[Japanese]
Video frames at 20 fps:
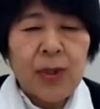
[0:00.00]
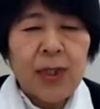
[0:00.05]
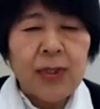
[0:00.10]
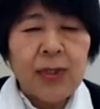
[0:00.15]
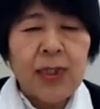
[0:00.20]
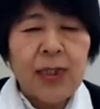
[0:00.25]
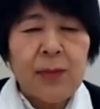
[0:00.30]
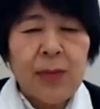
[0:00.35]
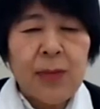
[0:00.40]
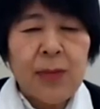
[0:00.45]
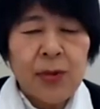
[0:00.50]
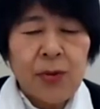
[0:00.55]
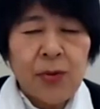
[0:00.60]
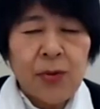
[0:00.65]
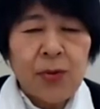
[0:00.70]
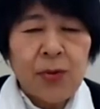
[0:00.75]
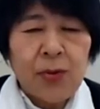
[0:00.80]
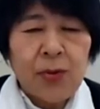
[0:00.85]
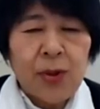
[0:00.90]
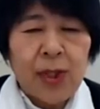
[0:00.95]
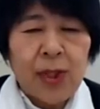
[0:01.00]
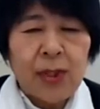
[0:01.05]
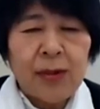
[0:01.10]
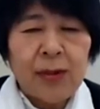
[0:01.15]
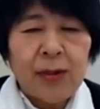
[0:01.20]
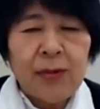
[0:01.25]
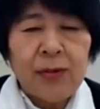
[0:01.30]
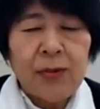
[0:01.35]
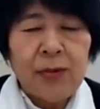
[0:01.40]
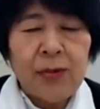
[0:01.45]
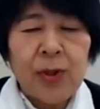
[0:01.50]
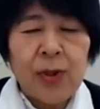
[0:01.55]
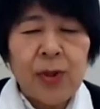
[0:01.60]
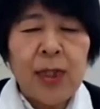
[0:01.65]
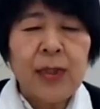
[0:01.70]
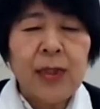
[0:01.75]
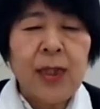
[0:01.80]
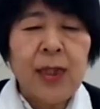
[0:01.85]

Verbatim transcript: 客様の、うんご来